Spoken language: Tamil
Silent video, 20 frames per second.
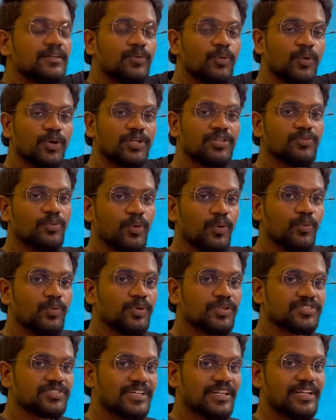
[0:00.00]
ஒரு
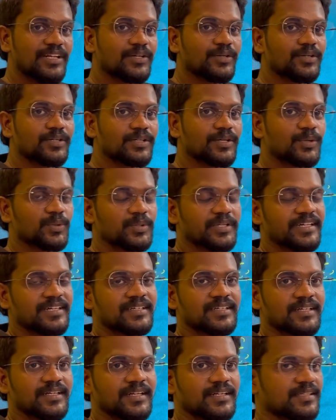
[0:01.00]
ஒவ்வொரு செல்லுக்கும் இருக்கக்கூடிய
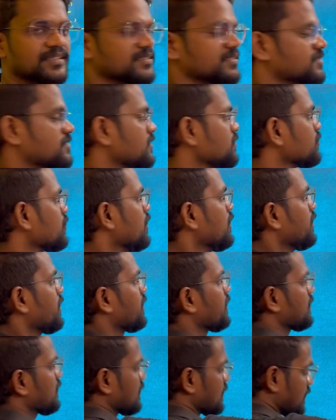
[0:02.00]
இன்டர்னல் ரெசிஸ்டன்ஸ்
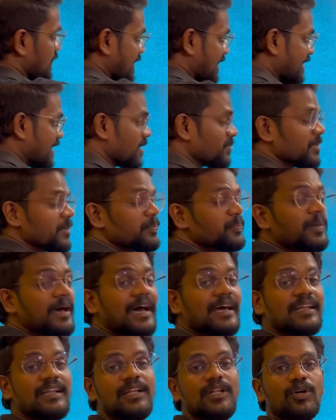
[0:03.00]
எனக்கு எல்லாமே
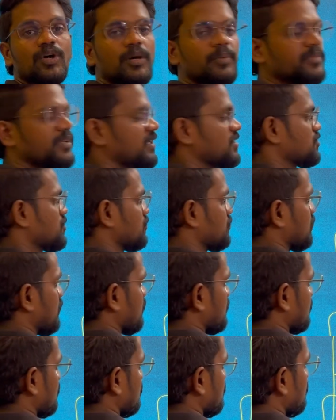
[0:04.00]
பேரல் காம்பினேஷன்ஸில்
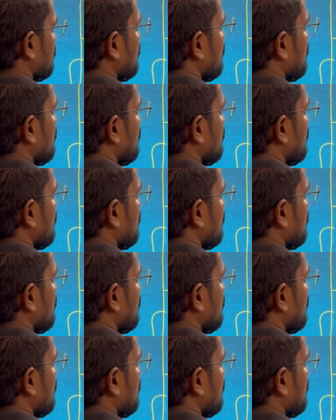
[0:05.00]
இருக்குது